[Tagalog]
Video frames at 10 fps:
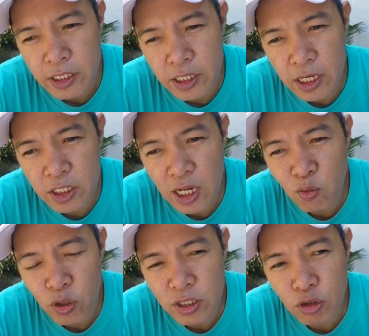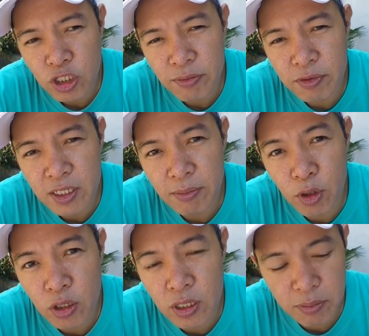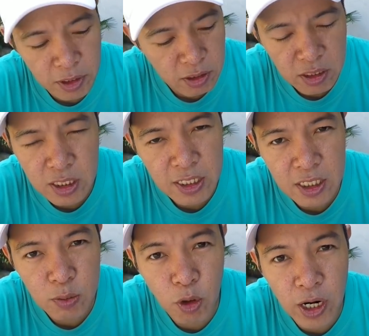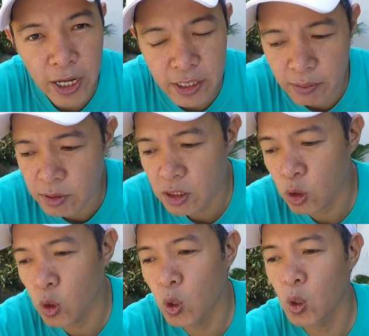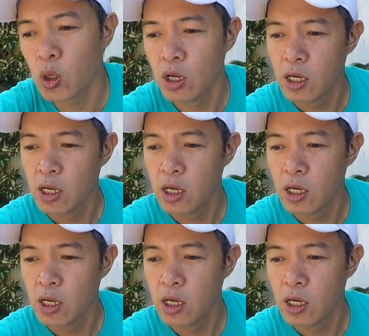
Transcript: It's not worth it to ship this abroad. I mean, this just a small item. So,